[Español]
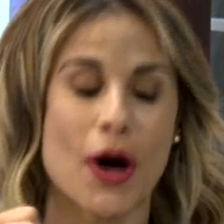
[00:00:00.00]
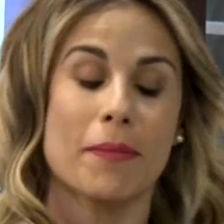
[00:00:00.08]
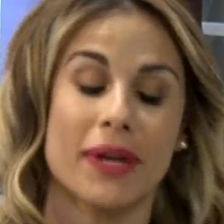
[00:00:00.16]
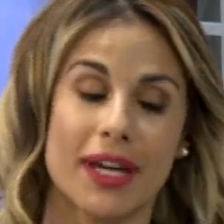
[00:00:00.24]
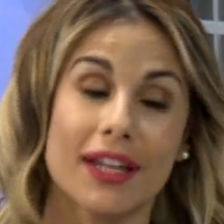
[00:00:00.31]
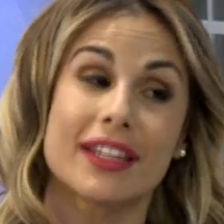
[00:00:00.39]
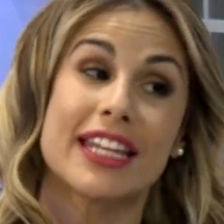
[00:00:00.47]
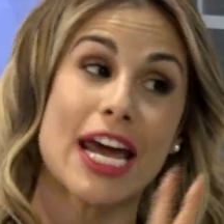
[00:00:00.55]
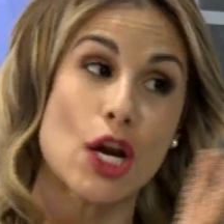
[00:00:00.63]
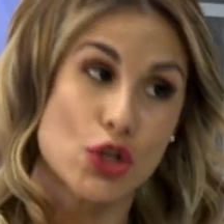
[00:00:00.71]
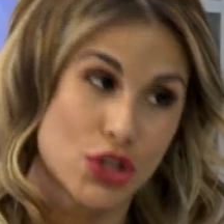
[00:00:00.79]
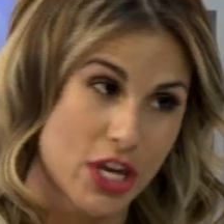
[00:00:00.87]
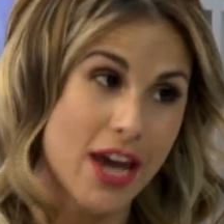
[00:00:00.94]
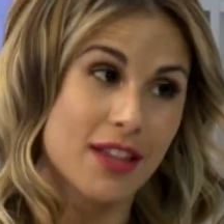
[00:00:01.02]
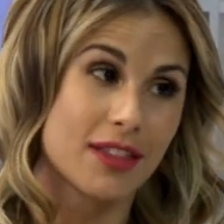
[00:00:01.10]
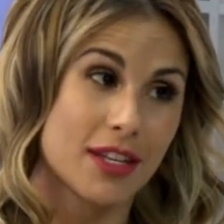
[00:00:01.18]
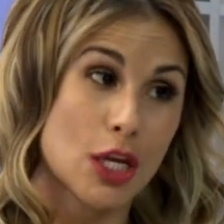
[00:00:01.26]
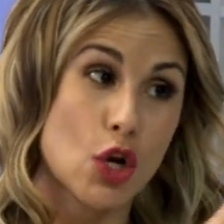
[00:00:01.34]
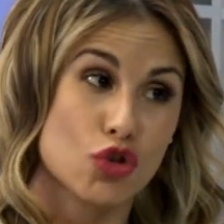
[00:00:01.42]
a mí de los
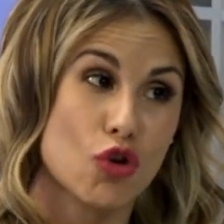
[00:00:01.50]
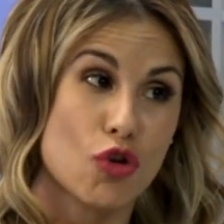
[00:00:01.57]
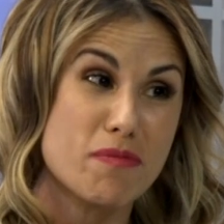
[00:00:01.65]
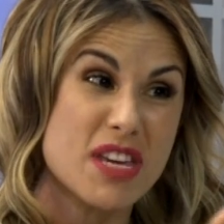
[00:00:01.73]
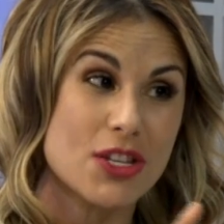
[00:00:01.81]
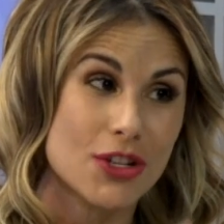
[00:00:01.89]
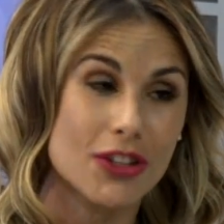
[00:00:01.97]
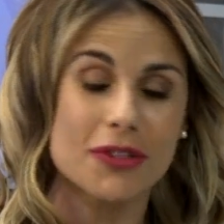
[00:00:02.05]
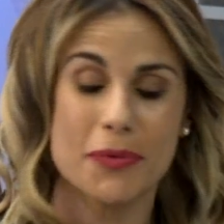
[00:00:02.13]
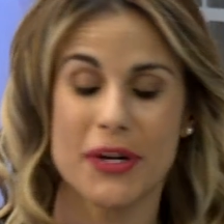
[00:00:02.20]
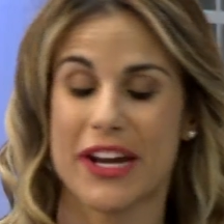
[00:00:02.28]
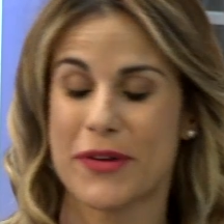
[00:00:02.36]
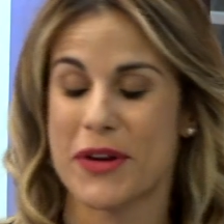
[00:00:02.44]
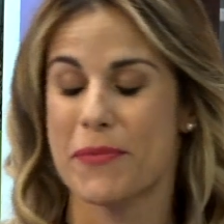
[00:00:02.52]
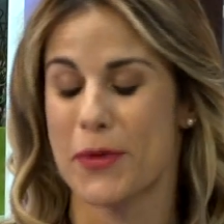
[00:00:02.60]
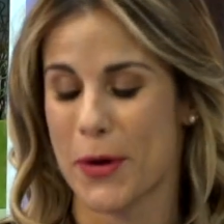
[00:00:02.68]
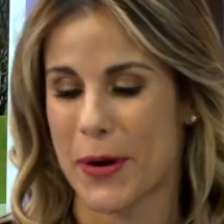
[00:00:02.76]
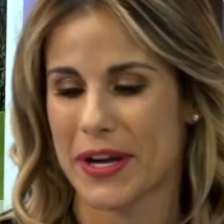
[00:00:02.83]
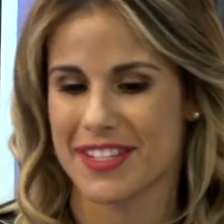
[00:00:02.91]
dientes, de los colmillos, porque era una
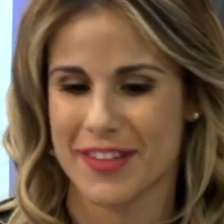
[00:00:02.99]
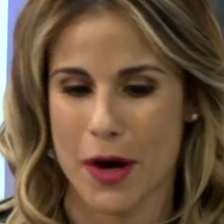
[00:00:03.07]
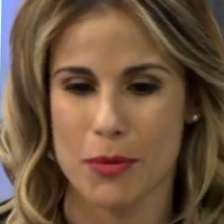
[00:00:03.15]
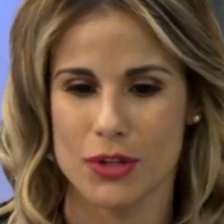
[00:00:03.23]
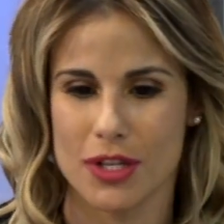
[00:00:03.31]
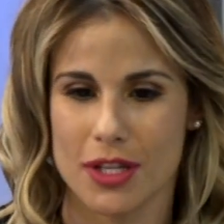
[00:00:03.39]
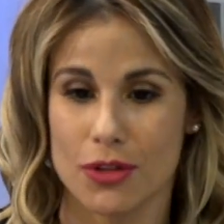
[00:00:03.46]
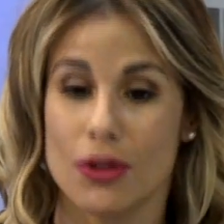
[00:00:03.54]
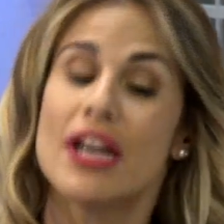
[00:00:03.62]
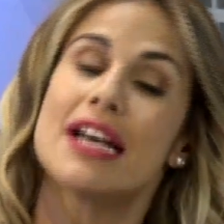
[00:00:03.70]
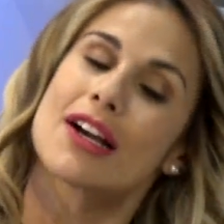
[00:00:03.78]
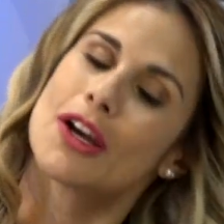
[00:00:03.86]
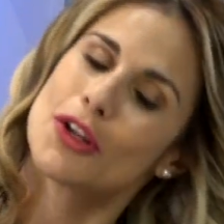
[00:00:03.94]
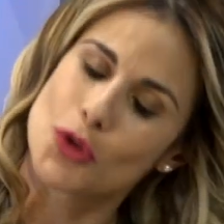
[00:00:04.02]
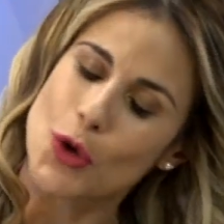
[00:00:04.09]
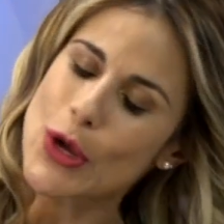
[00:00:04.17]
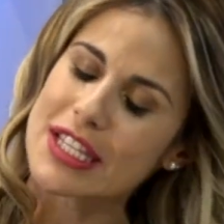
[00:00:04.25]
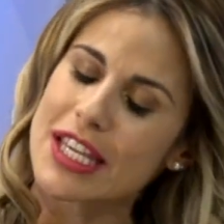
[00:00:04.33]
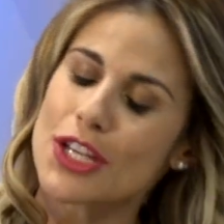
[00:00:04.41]
prueba que estábamos haciendo. Tú
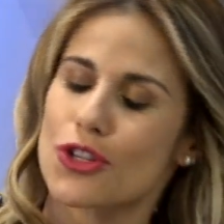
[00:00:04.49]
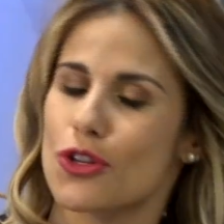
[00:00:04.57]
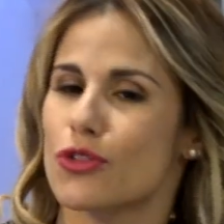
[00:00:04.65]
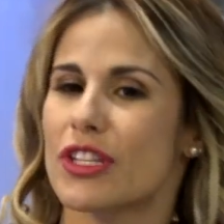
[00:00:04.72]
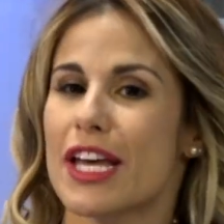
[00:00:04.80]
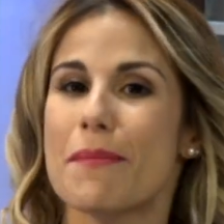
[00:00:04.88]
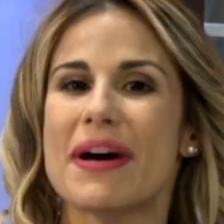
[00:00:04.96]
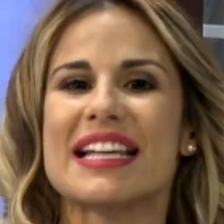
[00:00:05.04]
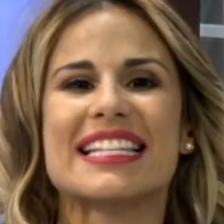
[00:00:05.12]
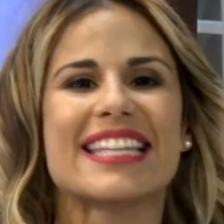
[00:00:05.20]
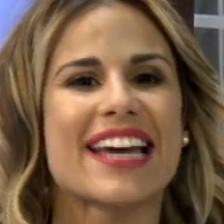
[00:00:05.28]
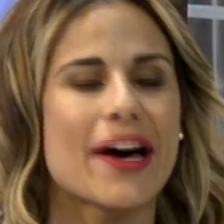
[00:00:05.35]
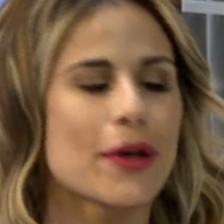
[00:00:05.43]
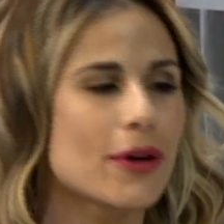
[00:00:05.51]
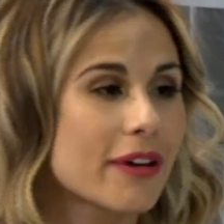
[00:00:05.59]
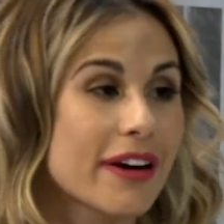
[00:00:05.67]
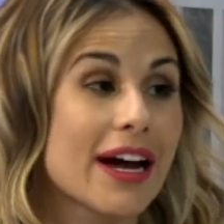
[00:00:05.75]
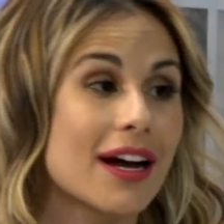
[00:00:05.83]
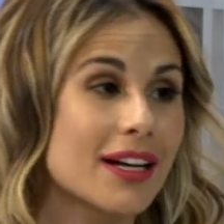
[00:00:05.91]
lo has dicho, yo soy demasiado
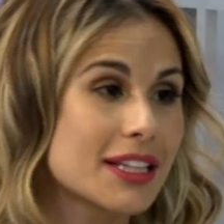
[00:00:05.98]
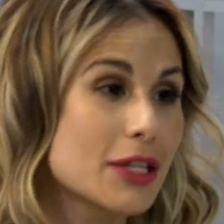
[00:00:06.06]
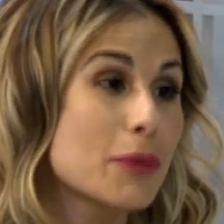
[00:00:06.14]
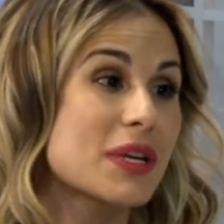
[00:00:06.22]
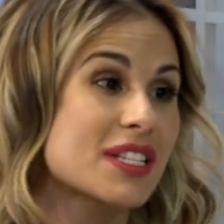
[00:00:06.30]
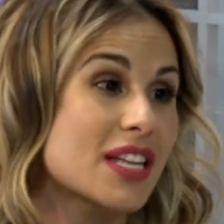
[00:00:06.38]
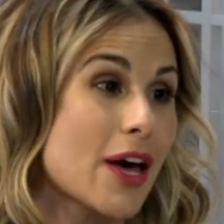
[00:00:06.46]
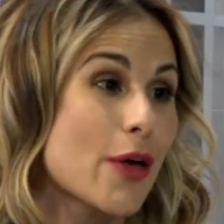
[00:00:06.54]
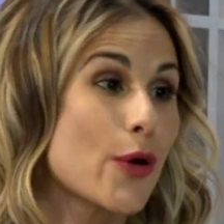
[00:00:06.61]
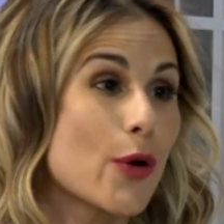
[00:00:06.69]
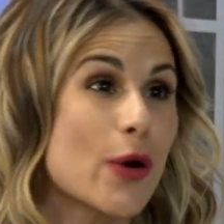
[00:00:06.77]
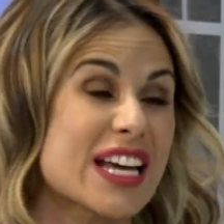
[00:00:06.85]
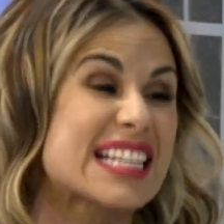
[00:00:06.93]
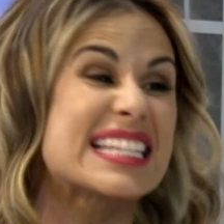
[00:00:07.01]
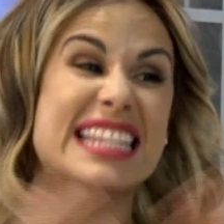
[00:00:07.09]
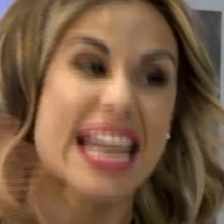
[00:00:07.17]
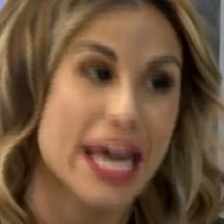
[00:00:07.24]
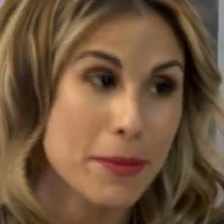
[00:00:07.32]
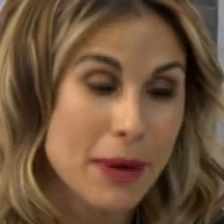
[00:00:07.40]
reality, demasiado
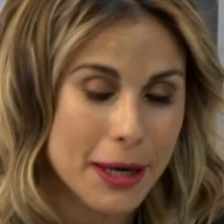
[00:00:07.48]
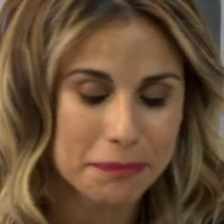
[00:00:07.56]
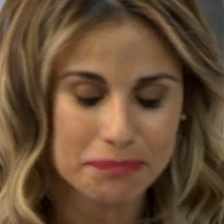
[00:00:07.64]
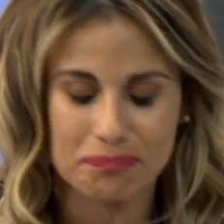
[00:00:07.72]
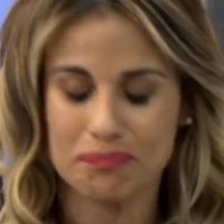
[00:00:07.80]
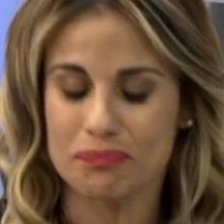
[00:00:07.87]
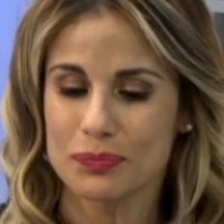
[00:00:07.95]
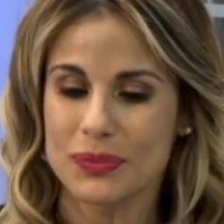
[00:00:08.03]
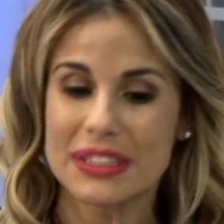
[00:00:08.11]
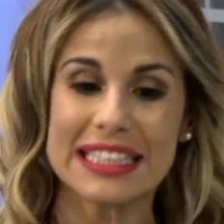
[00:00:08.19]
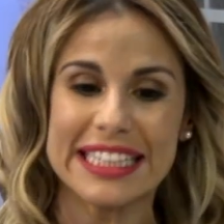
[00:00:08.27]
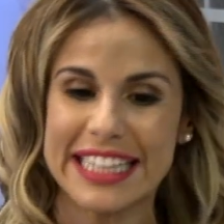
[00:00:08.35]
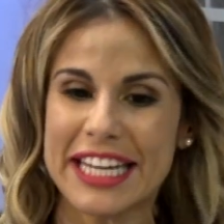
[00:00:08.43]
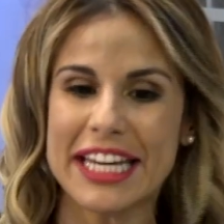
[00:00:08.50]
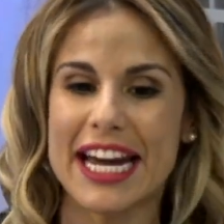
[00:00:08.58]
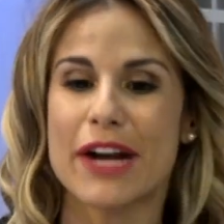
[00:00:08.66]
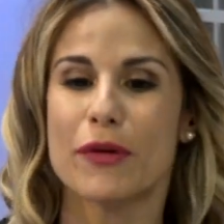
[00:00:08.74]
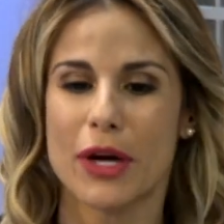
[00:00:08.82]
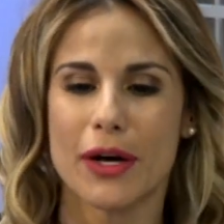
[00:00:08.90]
extrema. Y
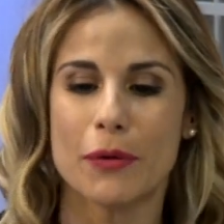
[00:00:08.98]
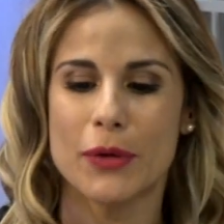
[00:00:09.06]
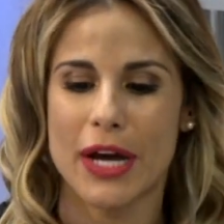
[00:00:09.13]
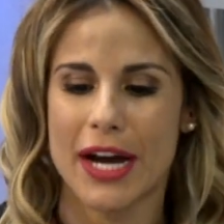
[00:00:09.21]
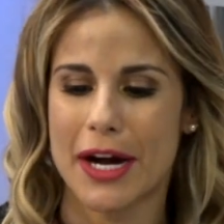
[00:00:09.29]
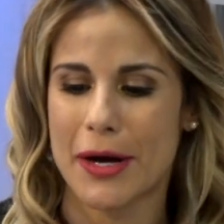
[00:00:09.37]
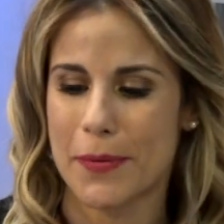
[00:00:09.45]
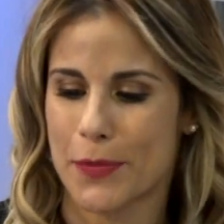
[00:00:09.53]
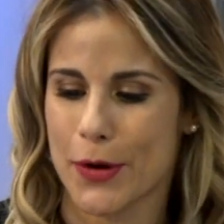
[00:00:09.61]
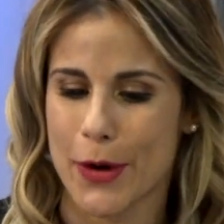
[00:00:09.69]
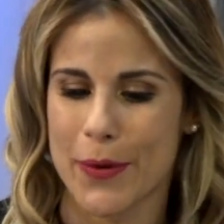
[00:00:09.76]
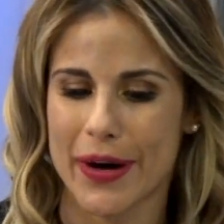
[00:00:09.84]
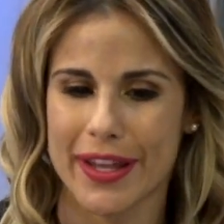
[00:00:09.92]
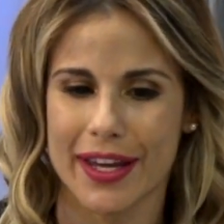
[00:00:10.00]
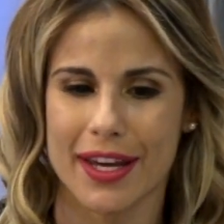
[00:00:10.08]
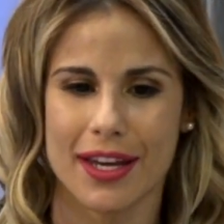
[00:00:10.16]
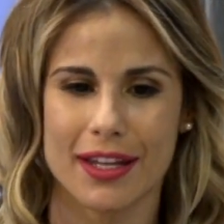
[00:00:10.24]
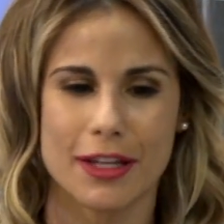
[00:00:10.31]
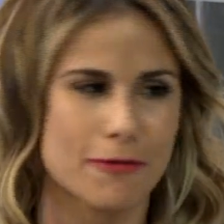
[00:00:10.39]
era una, una prueba
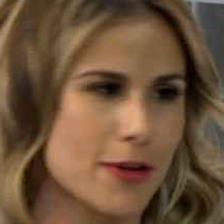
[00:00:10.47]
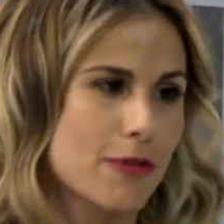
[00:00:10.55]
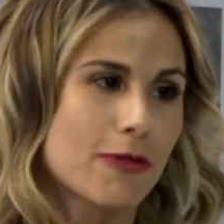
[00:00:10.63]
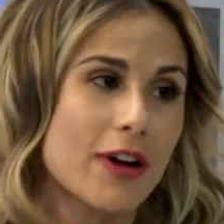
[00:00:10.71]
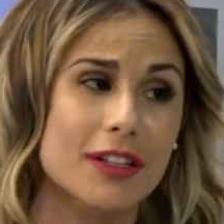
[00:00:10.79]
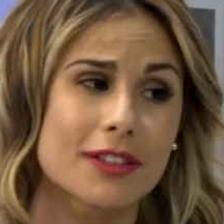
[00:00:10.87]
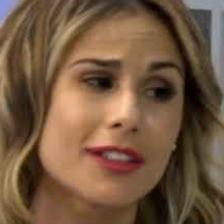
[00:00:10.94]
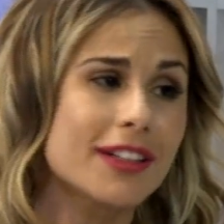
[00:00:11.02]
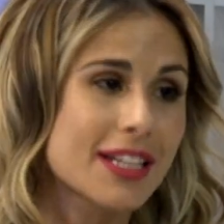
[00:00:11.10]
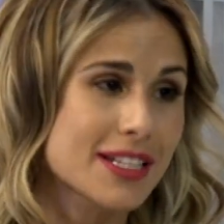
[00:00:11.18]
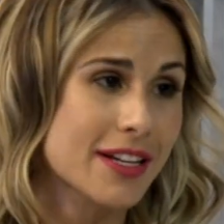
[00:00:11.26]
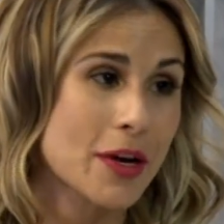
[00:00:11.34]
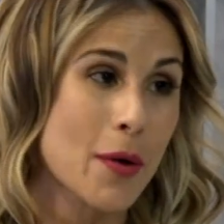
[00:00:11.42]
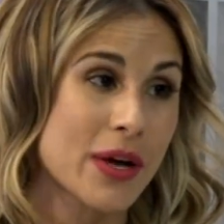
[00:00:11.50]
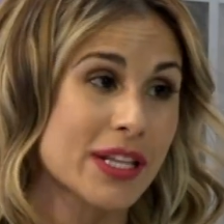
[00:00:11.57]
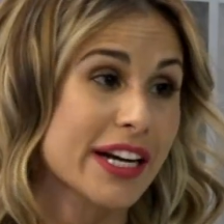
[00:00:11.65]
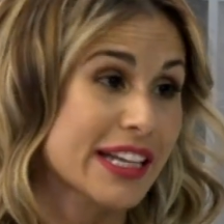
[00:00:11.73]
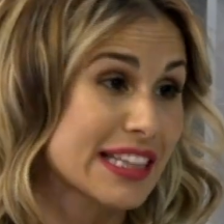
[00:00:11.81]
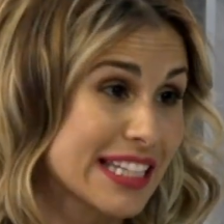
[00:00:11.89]
de, Fiat Factor que se grababa en
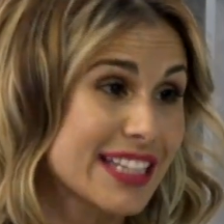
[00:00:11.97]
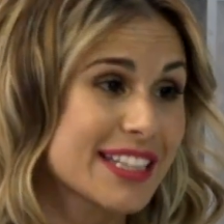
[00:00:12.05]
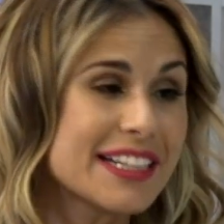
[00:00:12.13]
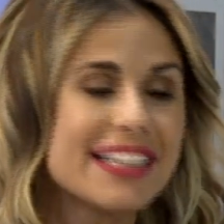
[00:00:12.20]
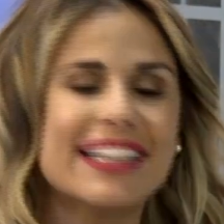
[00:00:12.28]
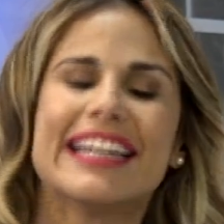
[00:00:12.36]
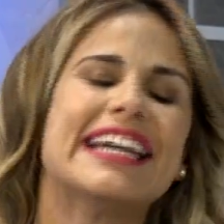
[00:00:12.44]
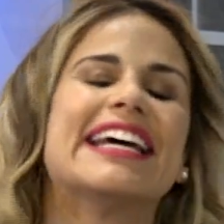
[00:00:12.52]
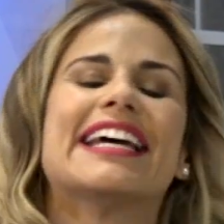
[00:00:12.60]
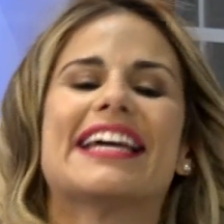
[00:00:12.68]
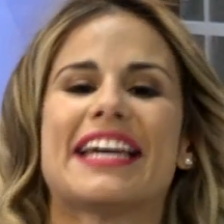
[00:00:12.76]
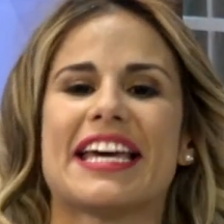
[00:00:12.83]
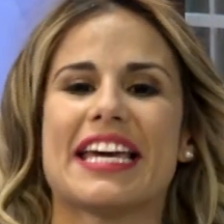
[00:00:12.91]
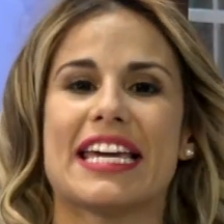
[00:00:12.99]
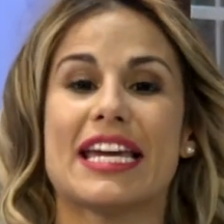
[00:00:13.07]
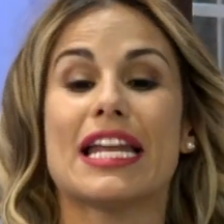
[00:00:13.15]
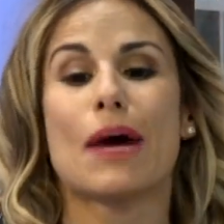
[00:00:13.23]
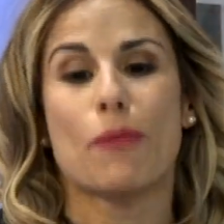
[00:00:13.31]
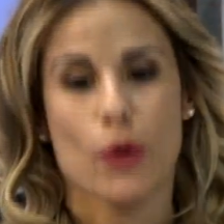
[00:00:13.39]
Argentina.
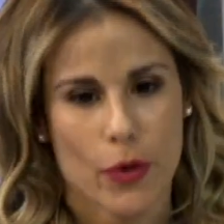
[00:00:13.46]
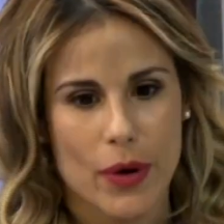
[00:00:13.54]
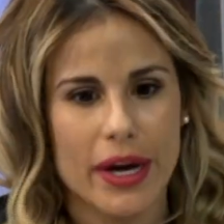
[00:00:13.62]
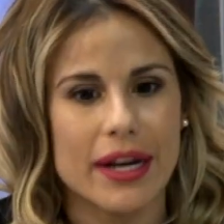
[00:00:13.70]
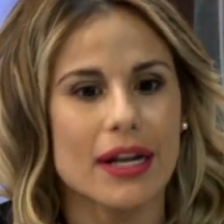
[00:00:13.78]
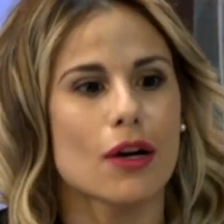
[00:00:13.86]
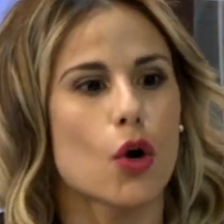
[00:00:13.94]
Y la prueba era